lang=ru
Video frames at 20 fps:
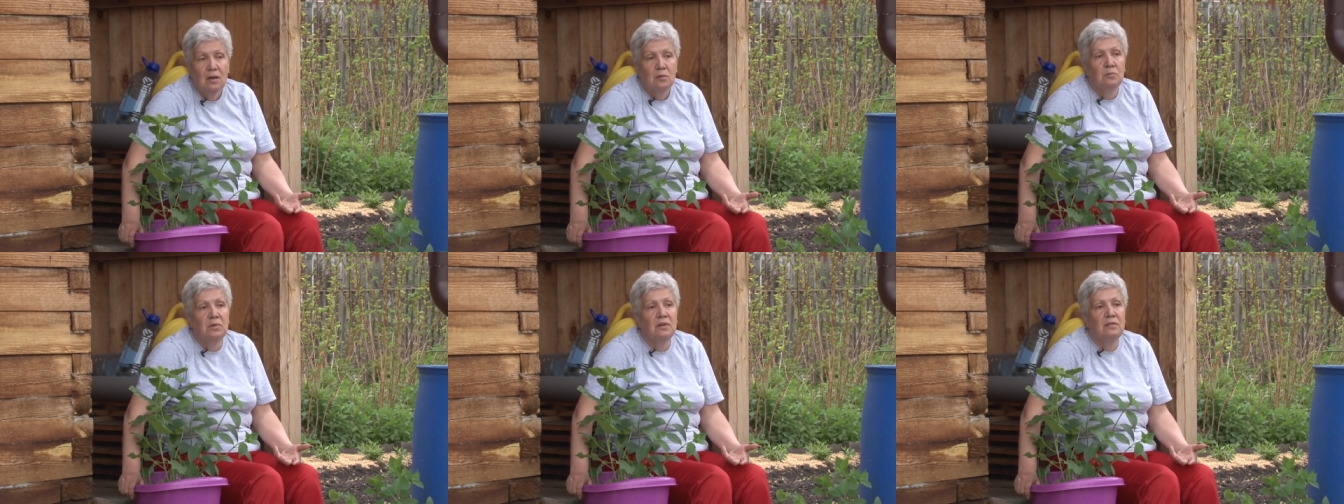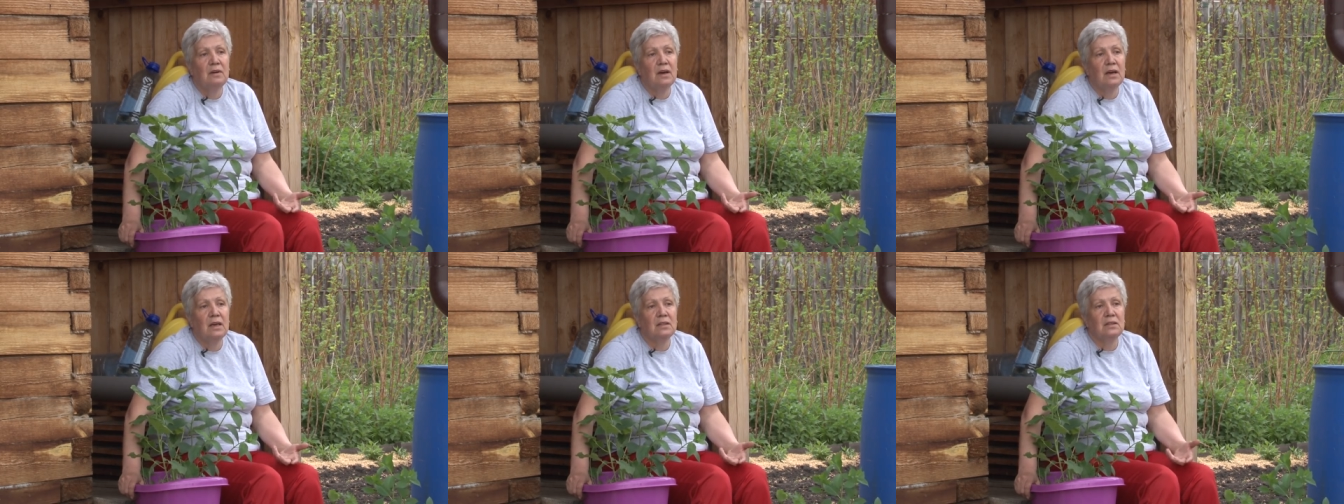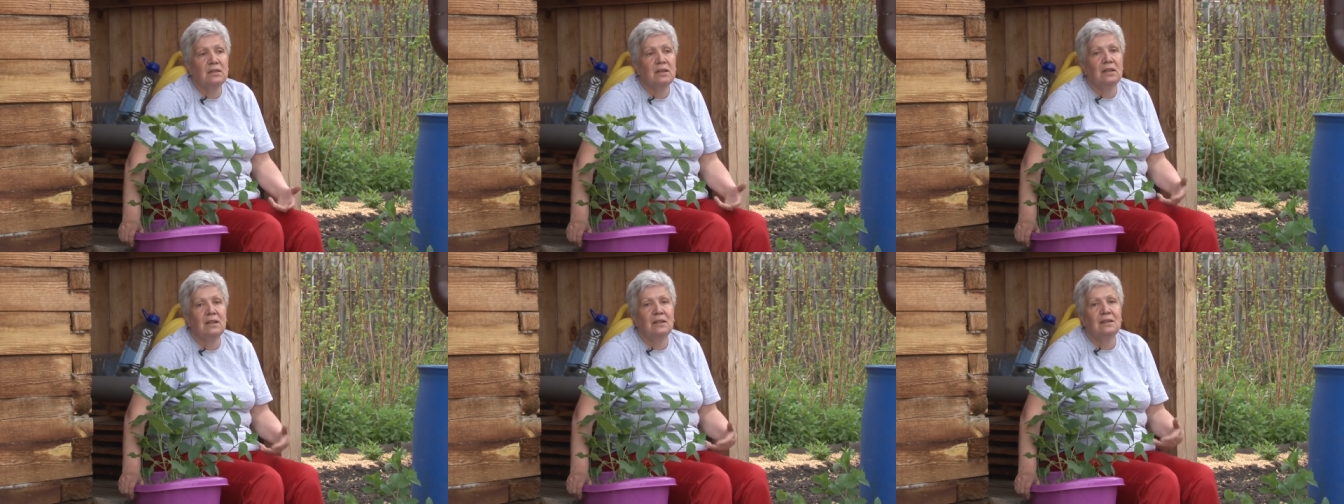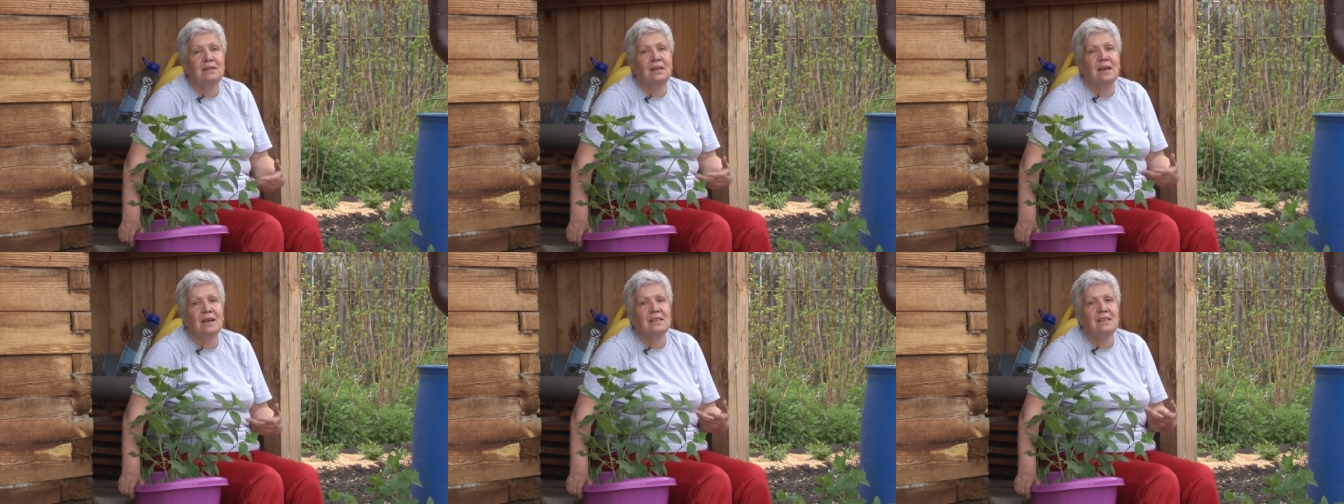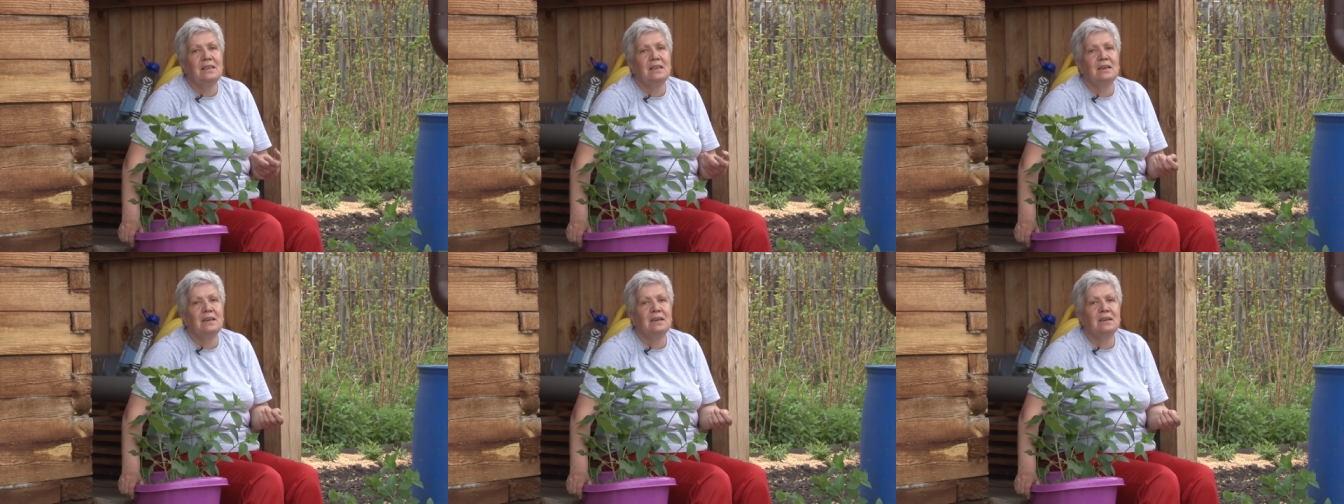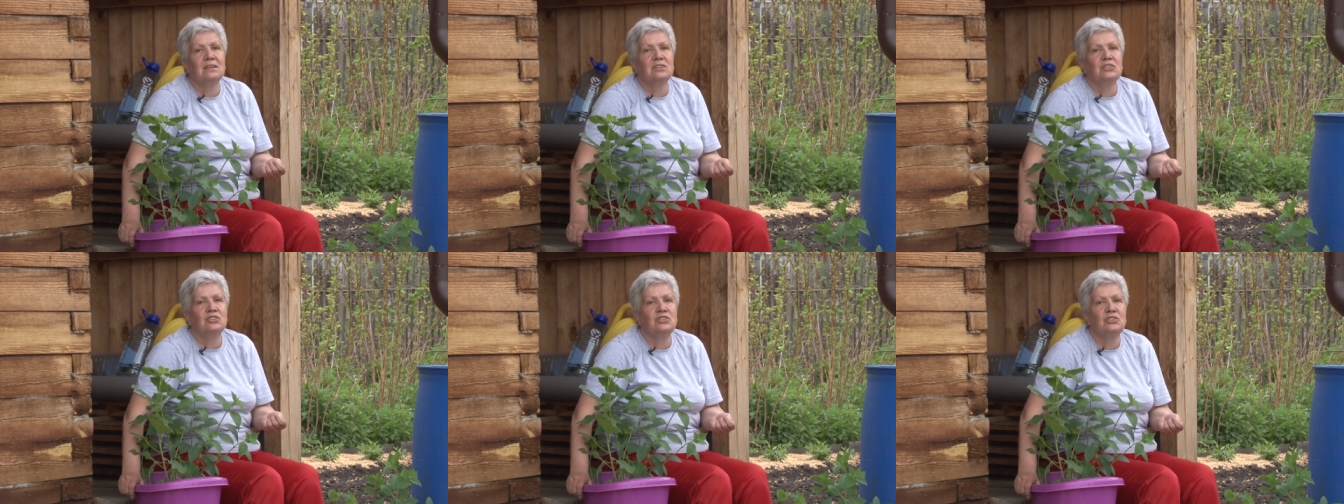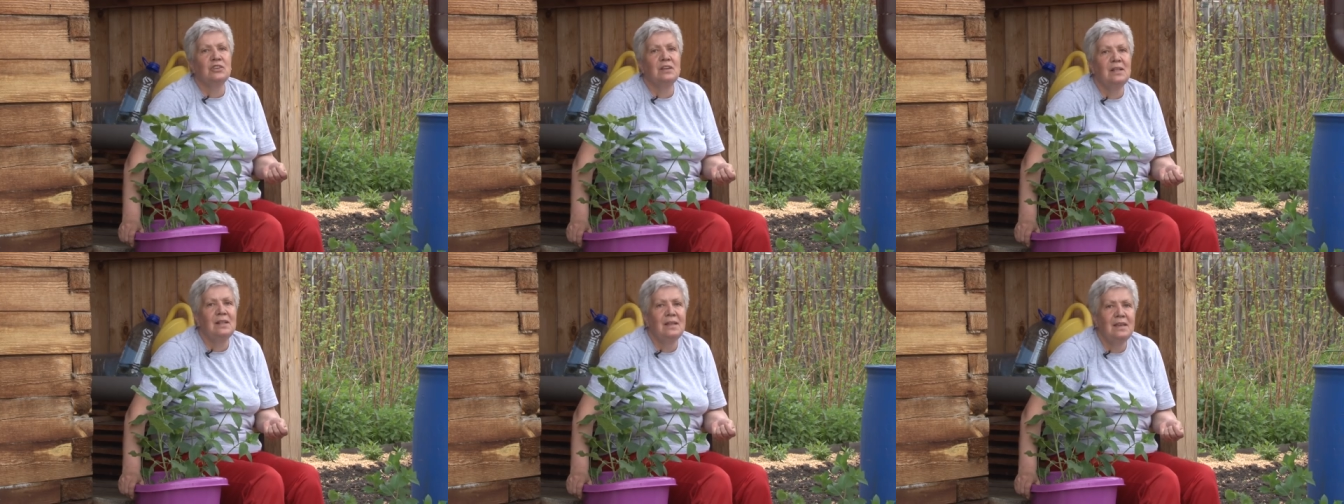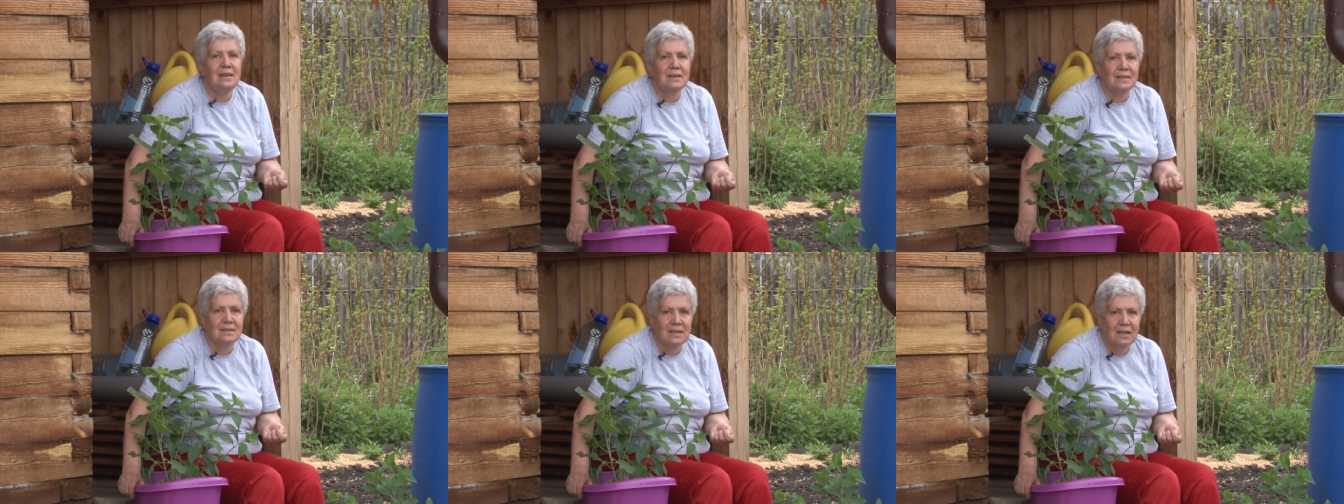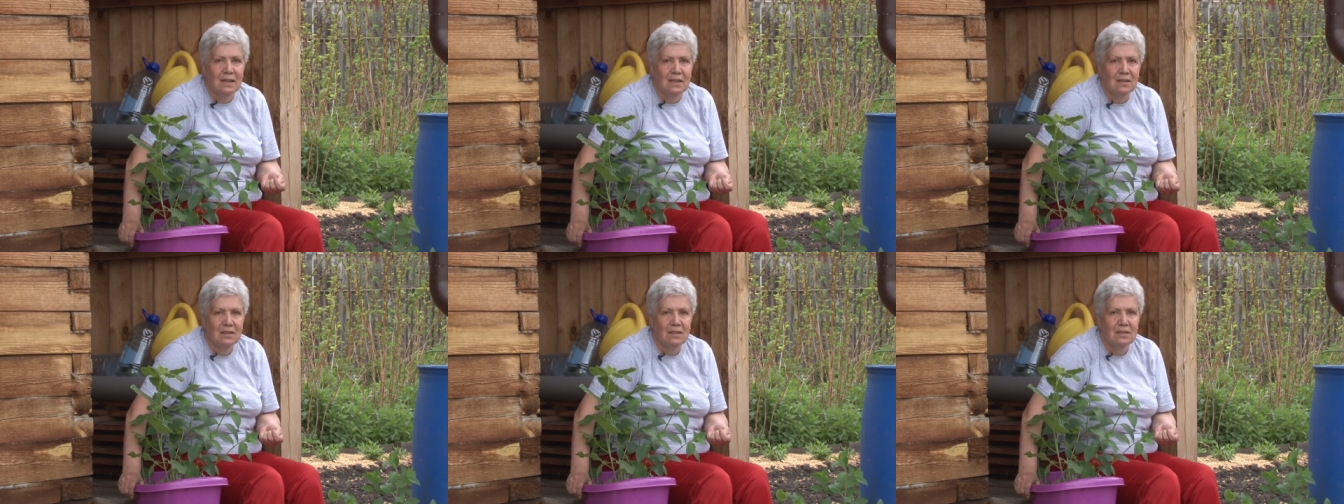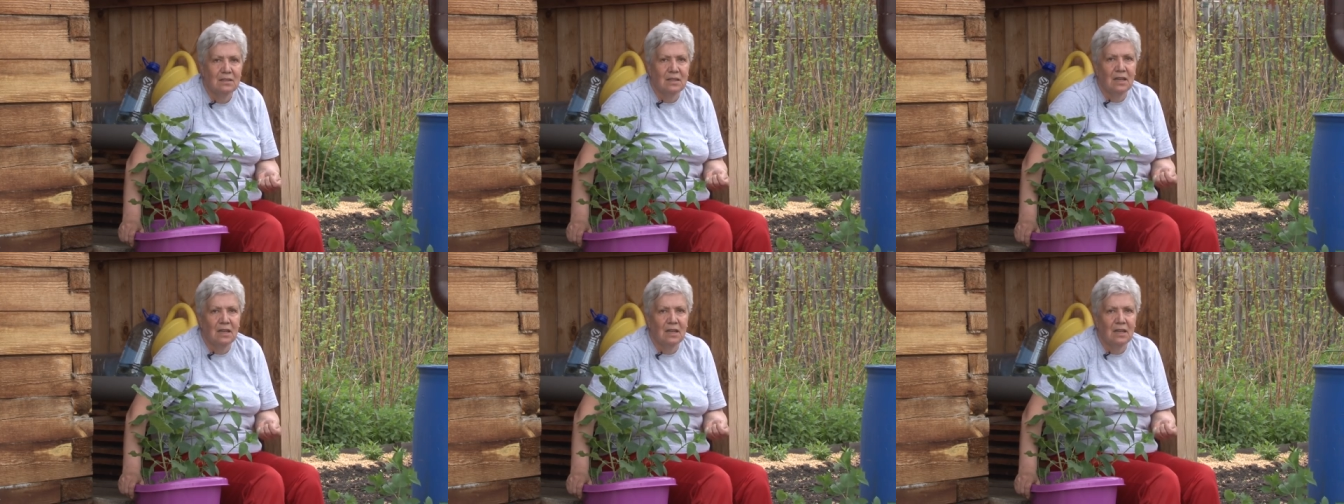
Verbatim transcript: Бывает голодание железа.